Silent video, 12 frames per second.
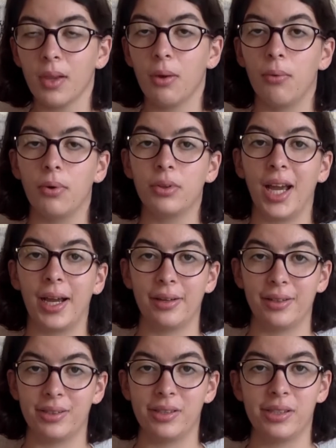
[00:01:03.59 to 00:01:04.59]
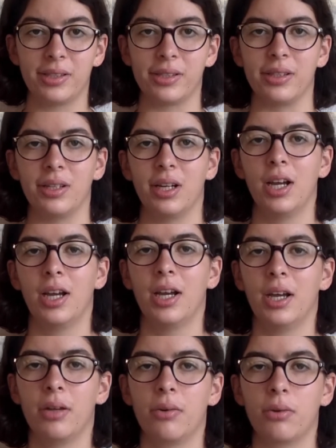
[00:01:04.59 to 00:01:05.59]
我大二时
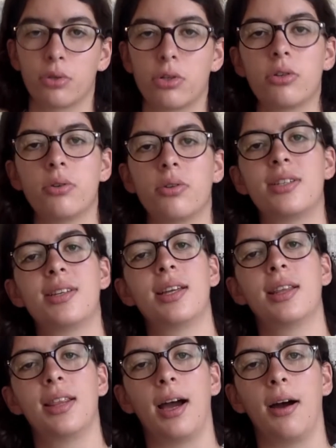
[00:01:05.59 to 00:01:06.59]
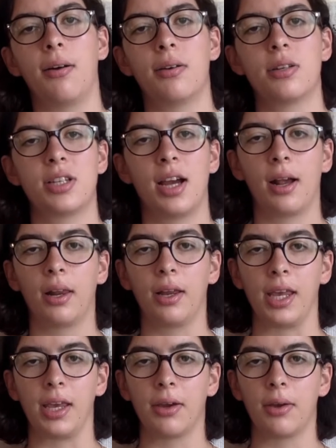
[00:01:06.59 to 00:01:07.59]
又去青岛上了
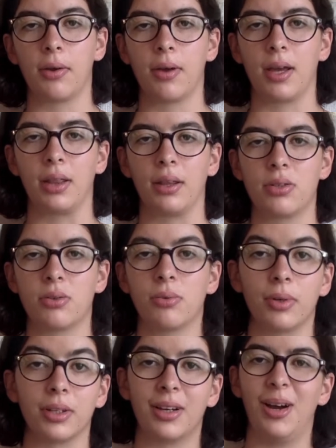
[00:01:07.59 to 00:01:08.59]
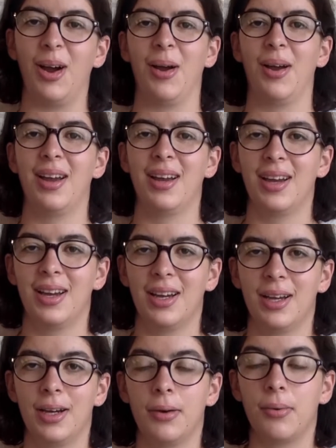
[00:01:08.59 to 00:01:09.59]
一个月的中文课。
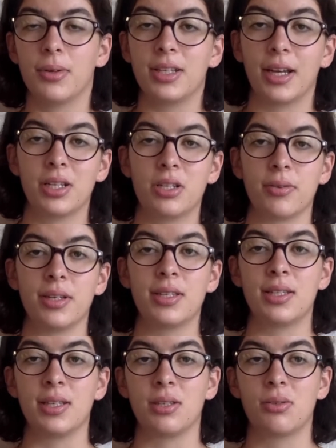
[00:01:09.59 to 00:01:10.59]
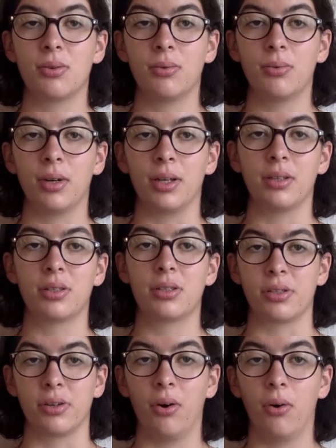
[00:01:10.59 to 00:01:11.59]
我在学习中文的
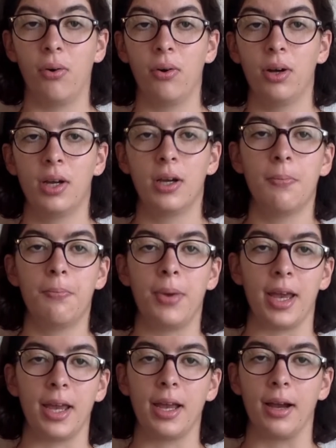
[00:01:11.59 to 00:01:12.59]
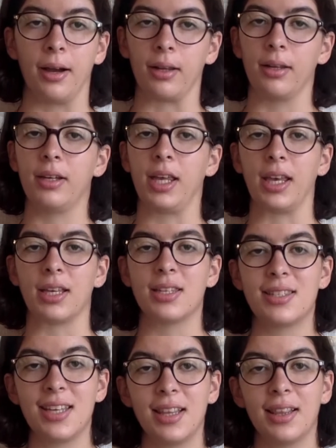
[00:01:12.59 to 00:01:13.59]
时候，培养了一个
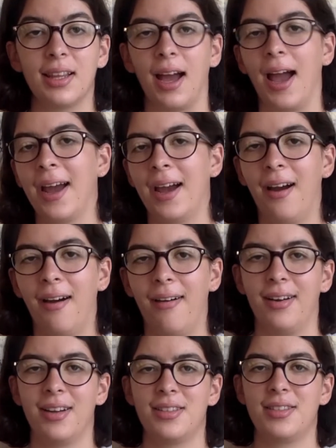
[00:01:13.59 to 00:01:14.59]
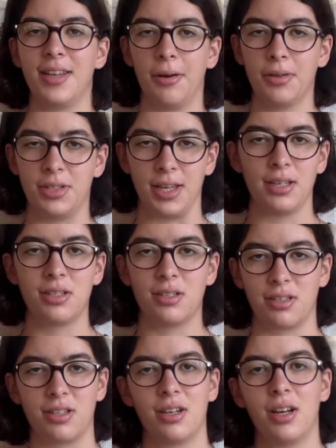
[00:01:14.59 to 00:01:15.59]
新的爱好，叫剪
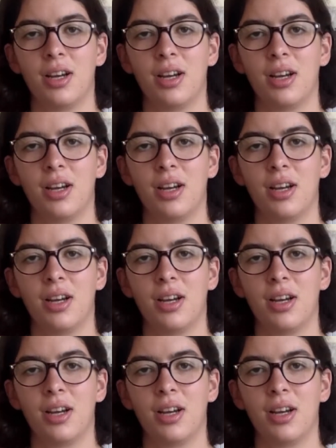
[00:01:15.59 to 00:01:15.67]
纸。